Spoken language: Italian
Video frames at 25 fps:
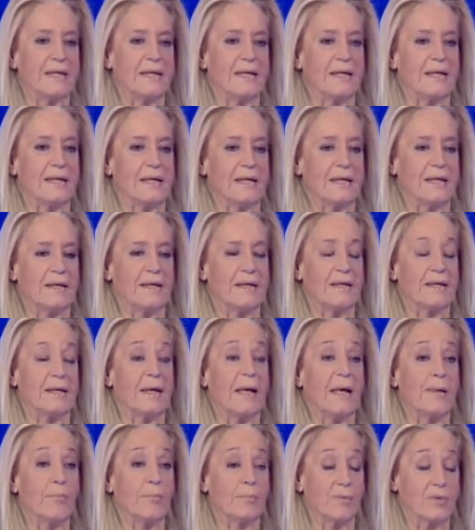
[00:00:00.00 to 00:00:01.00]
Eh, è
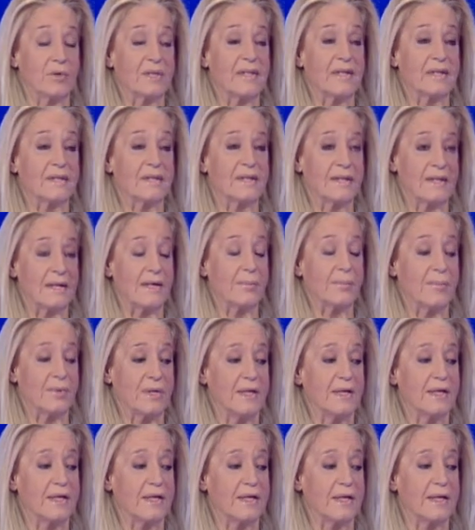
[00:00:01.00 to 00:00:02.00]
importante
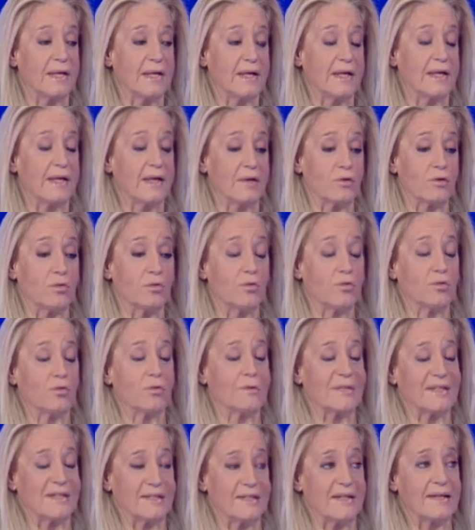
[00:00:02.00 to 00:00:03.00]
capire che tutta
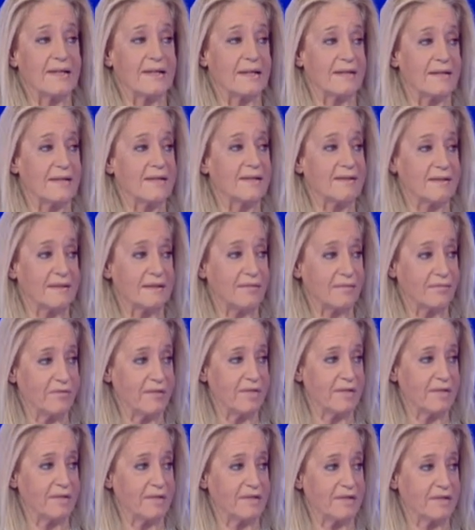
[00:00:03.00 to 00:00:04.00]
una serie di
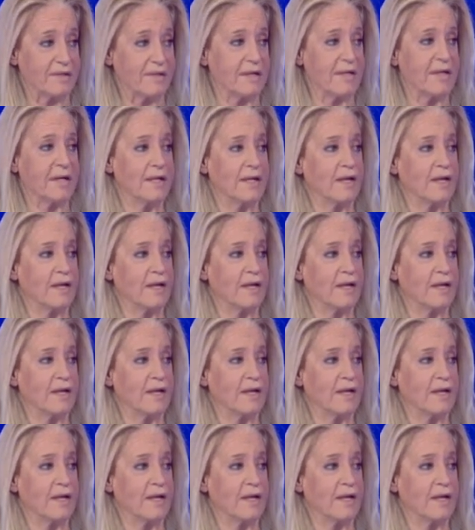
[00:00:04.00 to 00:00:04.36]
servizi